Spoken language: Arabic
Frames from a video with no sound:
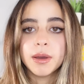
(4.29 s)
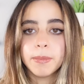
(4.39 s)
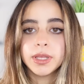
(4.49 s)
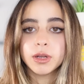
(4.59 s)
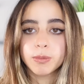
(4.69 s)

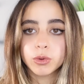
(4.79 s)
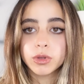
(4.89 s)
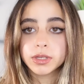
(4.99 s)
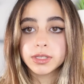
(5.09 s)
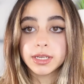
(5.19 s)
من
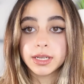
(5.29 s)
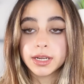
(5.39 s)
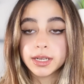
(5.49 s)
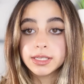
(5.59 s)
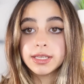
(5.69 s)
البرودكتس اللي
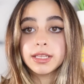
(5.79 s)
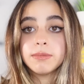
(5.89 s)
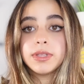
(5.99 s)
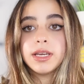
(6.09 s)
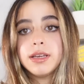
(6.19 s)
انا
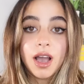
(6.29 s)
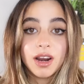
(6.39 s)
استخدمتها